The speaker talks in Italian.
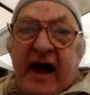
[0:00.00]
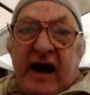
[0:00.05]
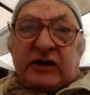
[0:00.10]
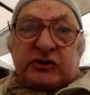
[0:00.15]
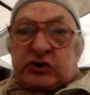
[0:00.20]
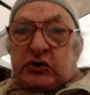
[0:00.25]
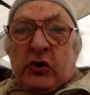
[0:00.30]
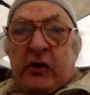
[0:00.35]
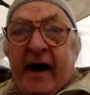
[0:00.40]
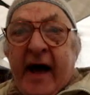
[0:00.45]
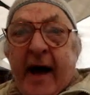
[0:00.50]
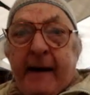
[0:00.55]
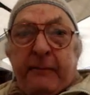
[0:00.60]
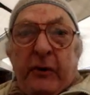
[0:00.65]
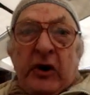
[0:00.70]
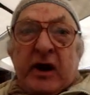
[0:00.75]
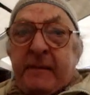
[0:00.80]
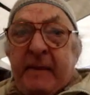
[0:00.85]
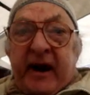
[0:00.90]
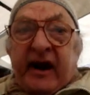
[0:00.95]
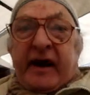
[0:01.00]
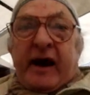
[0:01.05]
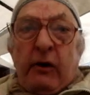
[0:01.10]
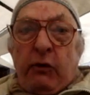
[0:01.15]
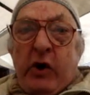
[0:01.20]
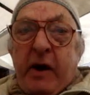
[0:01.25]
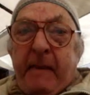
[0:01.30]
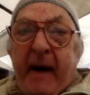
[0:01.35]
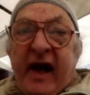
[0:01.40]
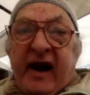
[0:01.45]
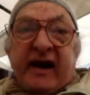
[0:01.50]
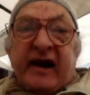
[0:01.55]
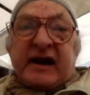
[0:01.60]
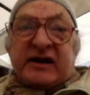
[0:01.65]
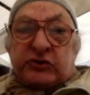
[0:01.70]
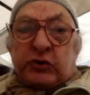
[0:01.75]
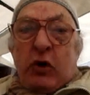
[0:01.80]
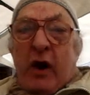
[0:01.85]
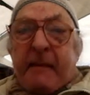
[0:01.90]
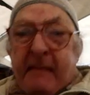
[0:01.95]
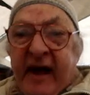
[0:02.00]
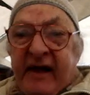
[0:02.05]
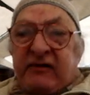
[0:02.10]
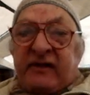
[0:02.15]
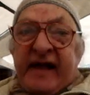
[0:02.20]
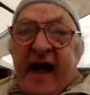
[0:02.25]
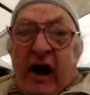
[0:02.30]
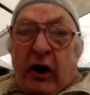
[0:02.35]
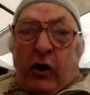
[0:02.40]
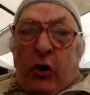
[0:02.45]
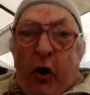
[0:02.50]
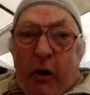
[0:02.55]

calcio Napoli perché lui parla solamente a